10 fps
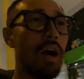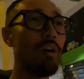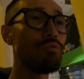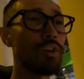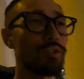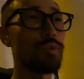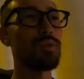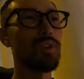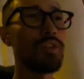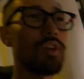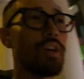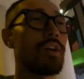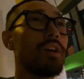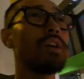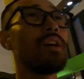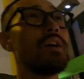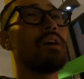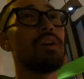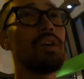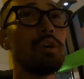한국에서도 그런데
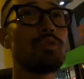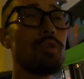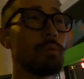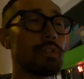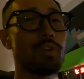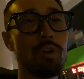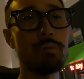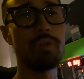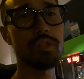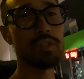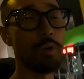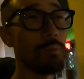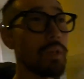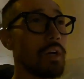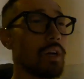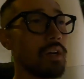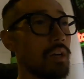유럽에서 그러면 진짜 얼마나